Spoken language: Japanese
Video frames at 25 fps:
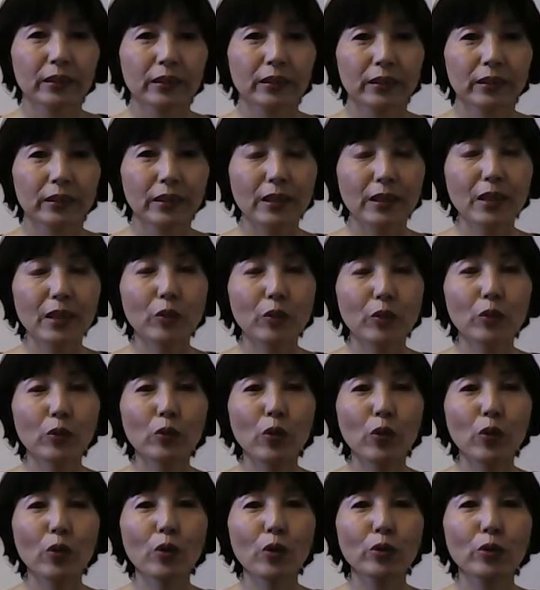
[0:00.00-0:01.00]
でねこ
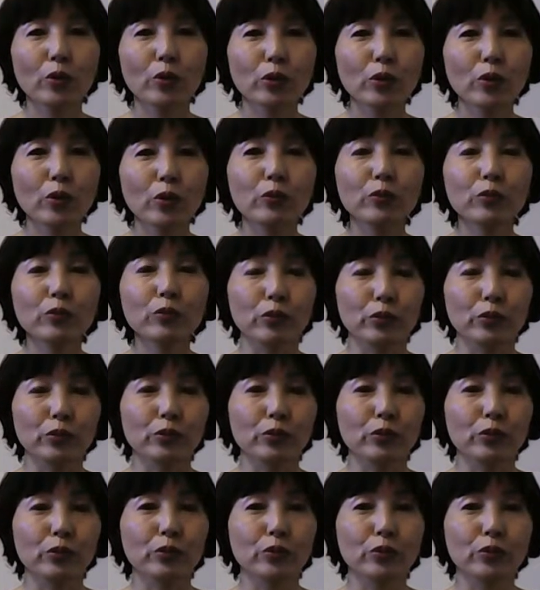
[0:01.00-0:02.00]
の恐怖
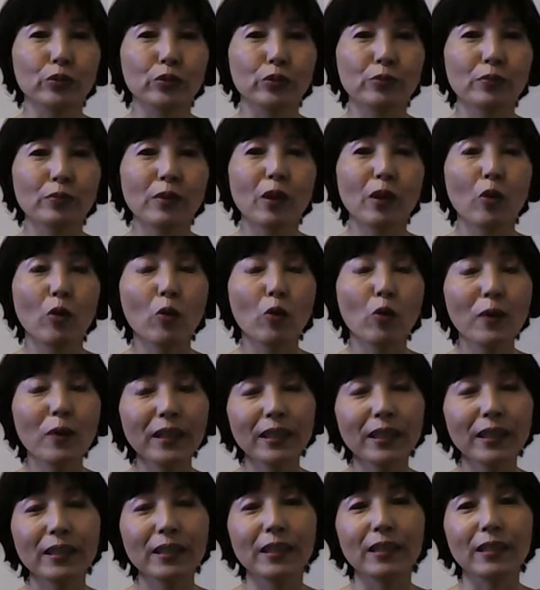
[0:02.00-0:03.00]
まあお化
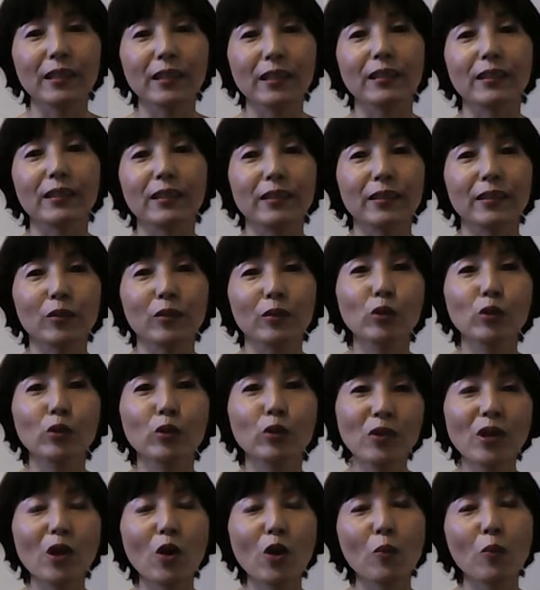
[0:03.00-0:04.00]
け子
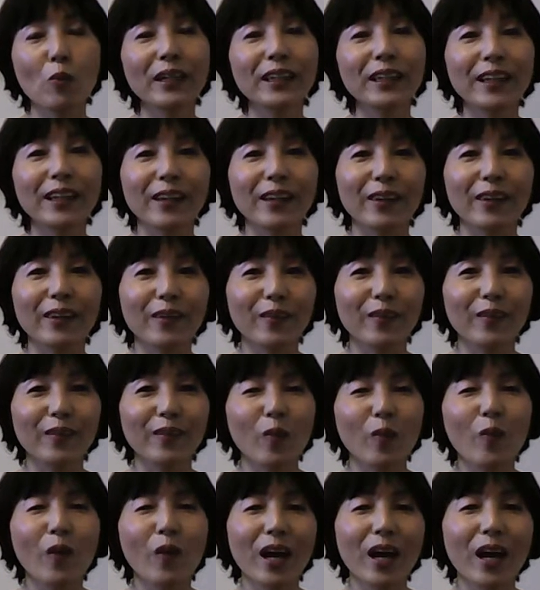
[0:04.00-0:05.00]
供がお化け
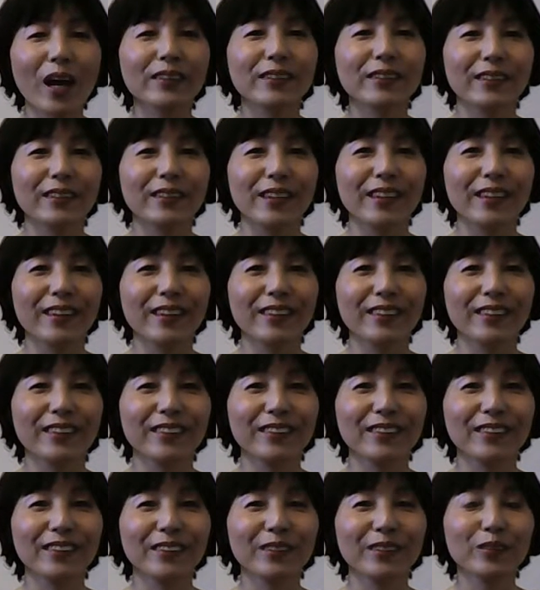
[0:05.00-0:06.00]
怖いって
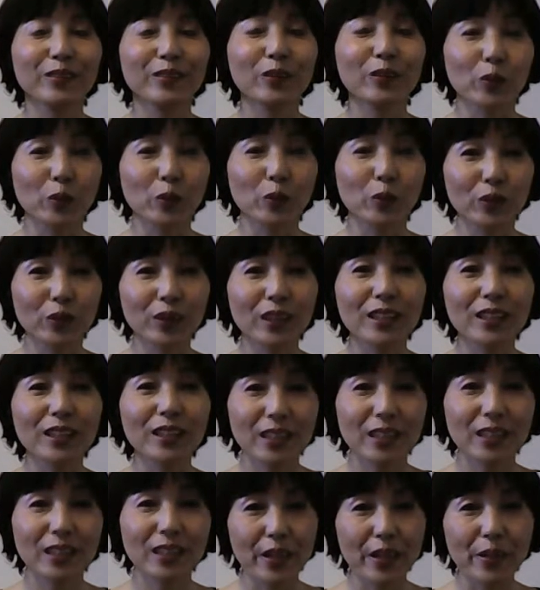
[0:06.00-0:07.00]
いうのと同じ
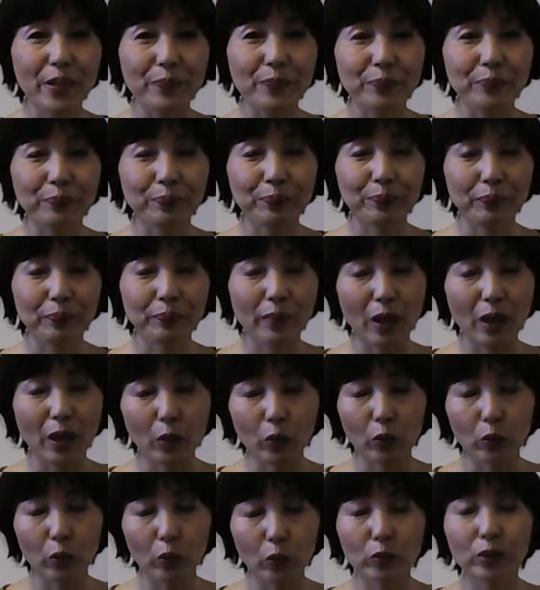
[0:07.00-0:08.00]
でまあ
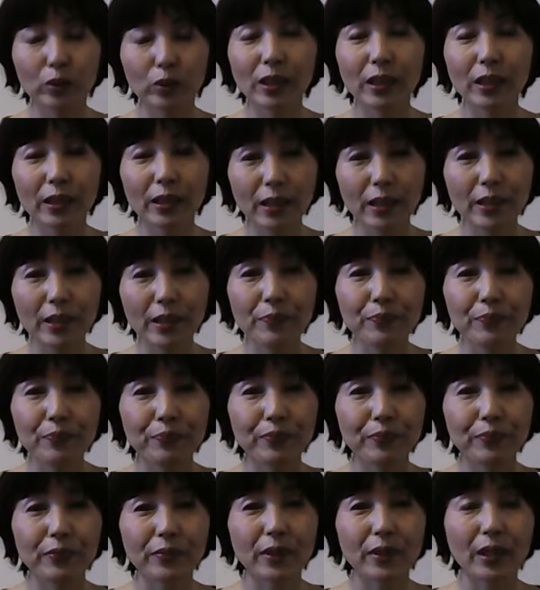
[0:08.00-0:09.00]
大人がね
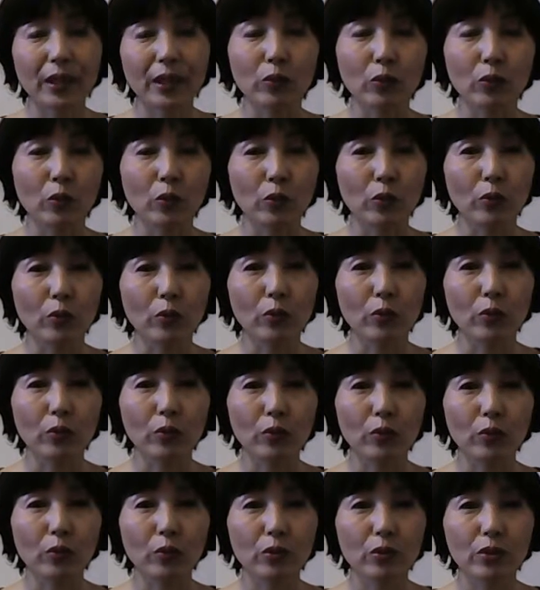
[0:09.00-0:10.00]
あの
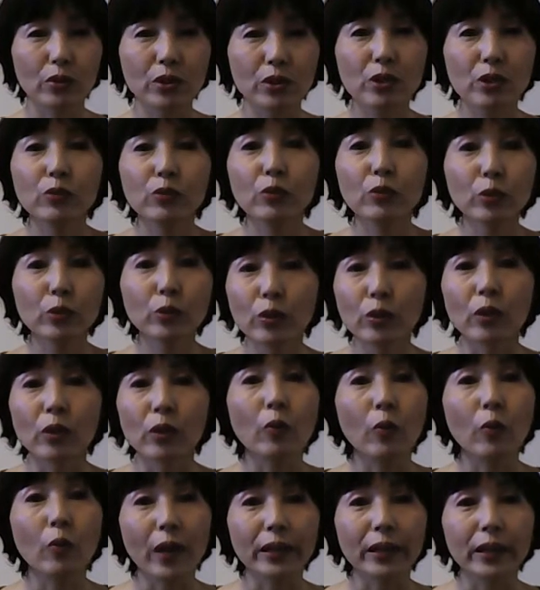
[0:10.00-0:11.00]
死ぬことが
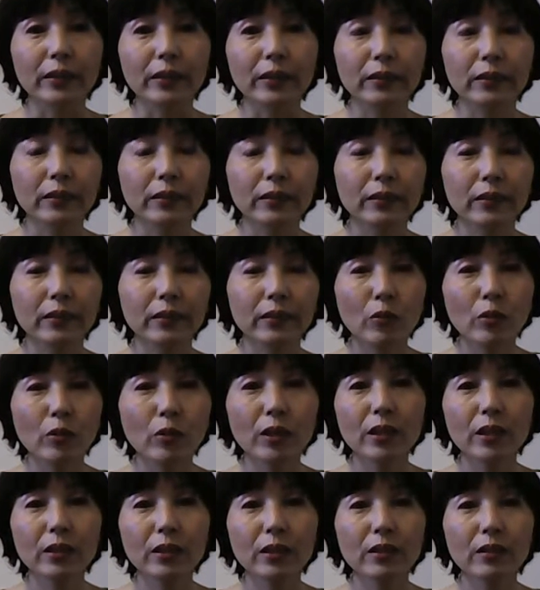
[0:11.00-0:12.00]
怖いこ
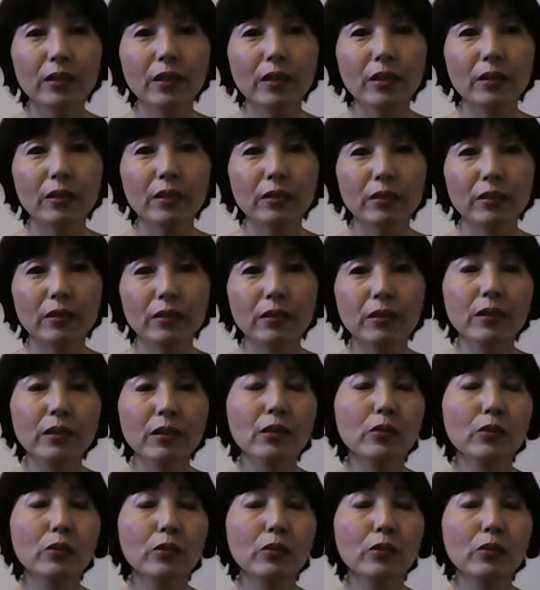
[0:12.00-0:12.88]
れって人間の